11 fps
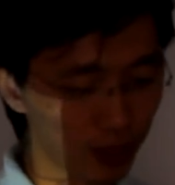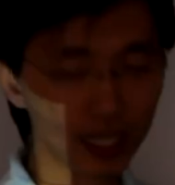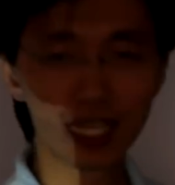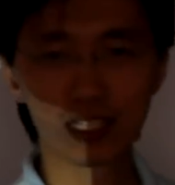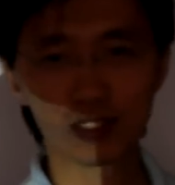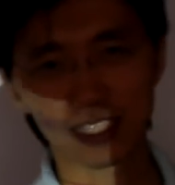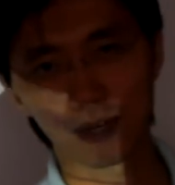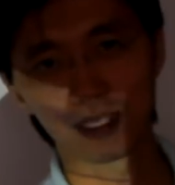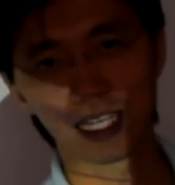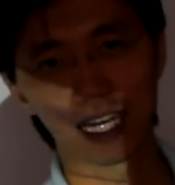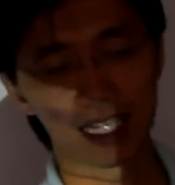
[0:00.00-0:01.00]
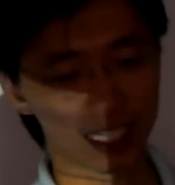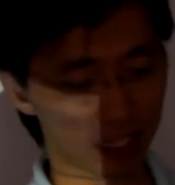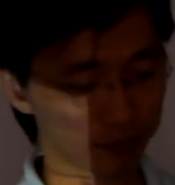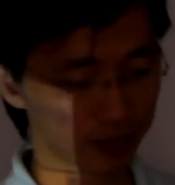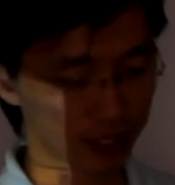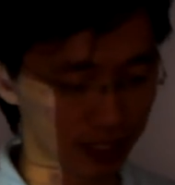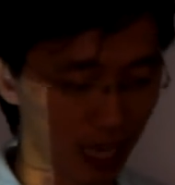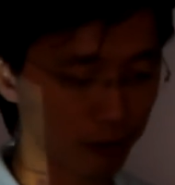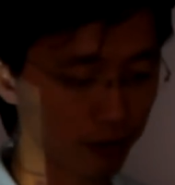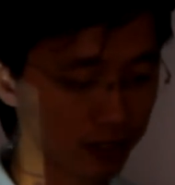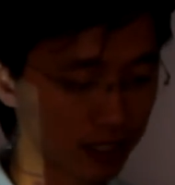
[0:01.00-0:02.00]
เอ๊ะเราจะทำยังไงดีครับ จะตัด
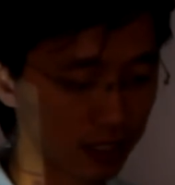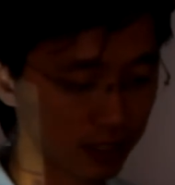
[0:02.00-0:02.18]
จะ